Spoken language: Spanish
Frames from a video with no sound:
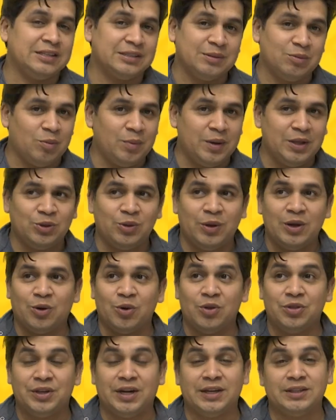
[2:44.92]
en ese momento
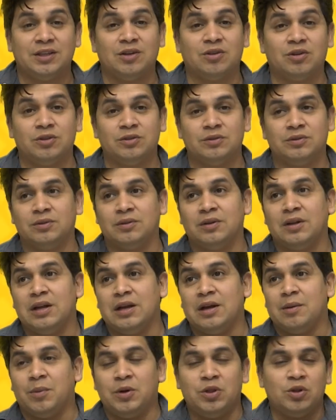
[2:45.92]
encontrarte con,
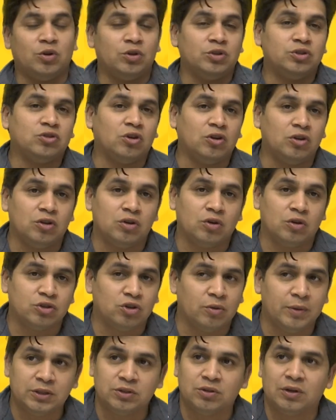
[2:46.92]
bueno, con todo con
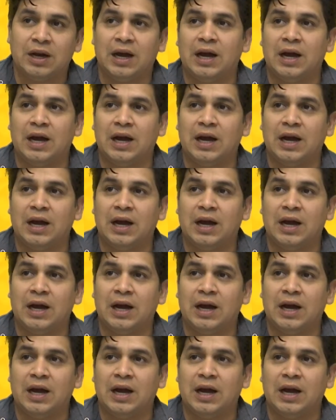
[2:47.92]
Roberto